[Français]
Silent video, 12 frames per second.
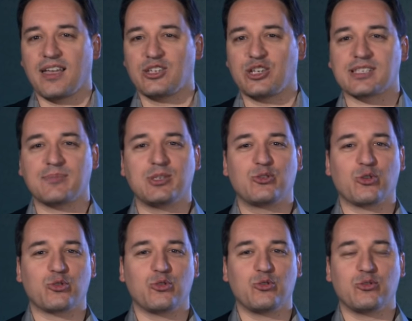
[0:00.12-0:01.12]
Chers amis
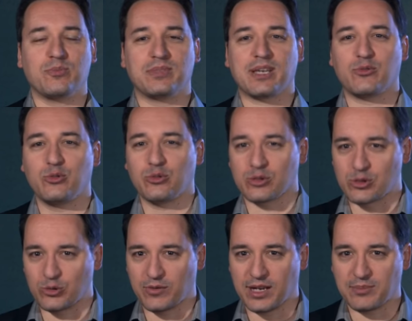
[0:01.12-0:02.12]
curieux, bienvenue dans
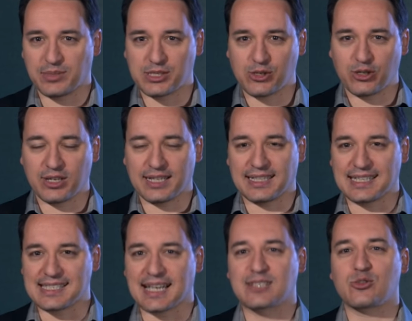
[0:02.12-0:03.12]
ce nouvel épisode
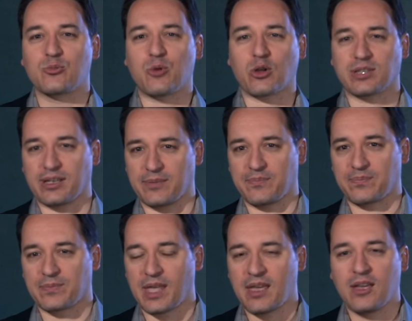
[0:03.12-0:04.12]
des Axoportraits.
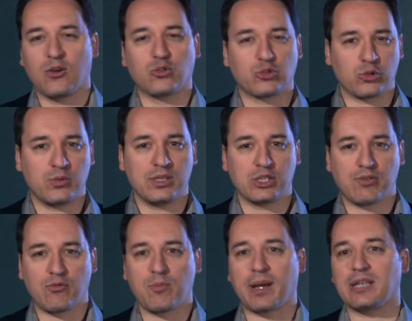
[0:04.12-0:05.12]
Aujourd'hui, je
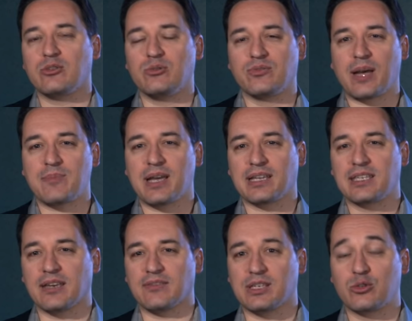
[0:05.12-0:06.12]
vais vous parler d'une femme
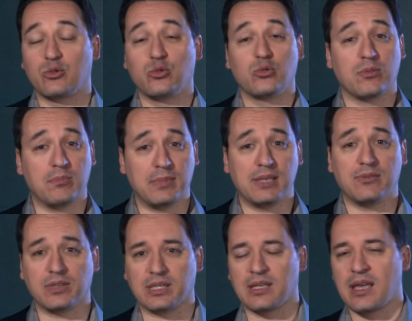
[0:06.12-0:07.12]
qui a vécu mille
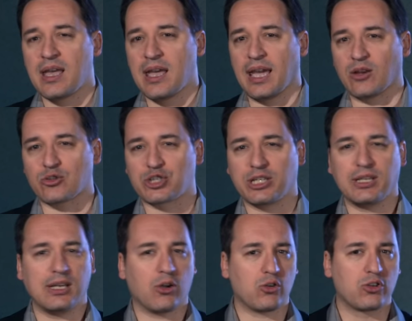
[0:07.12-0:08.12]
vies. Elle a
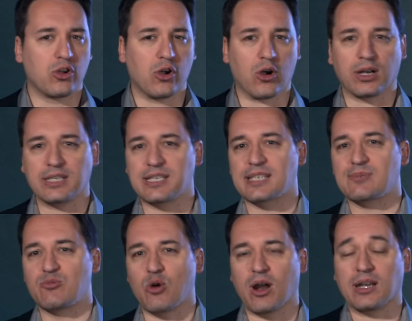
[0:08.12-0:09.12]
enchaîné les records, les
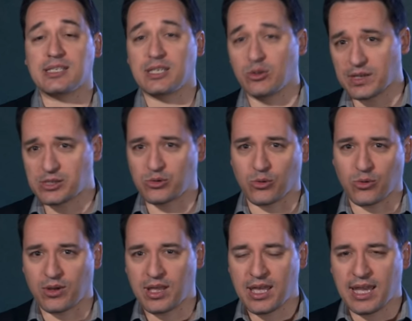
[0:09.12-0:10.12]
exploits, les innovations.
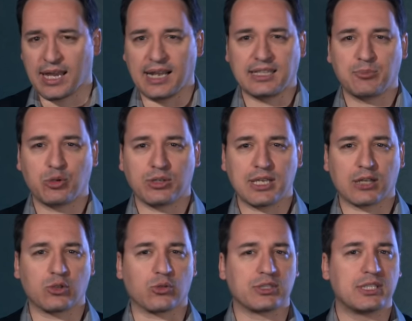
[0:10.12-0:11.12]
Elle a été
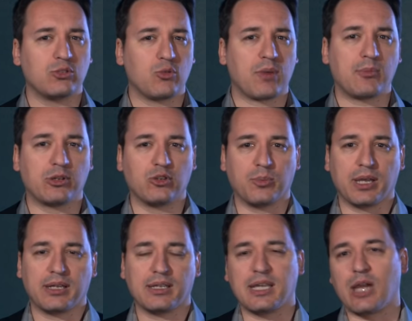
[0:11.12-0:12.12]
pionnière dans d'innombrables
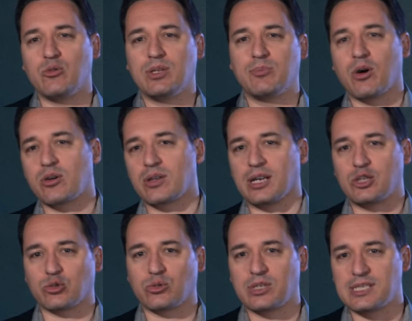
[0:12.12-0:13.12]
domaines et à une époque, les
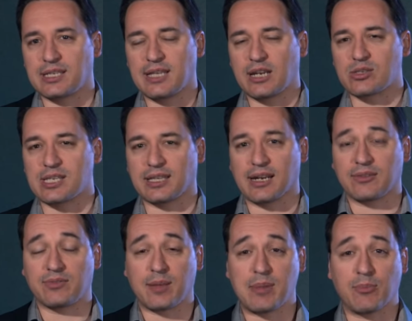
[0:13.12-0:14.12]
journaux disaient d'elle que c'était la
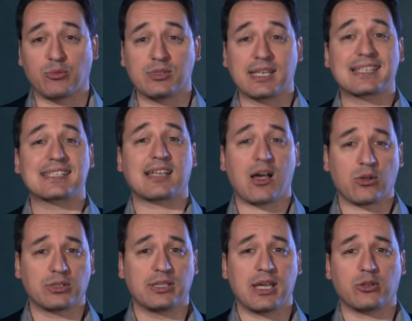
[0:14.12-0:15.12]
femme la plus
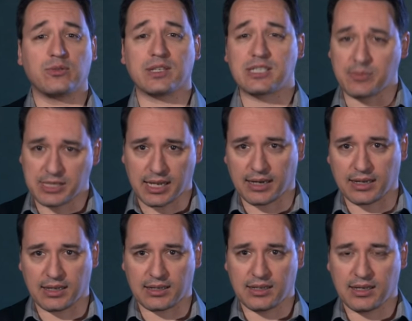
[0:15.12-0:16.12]
extraordinaire du XXe siècle.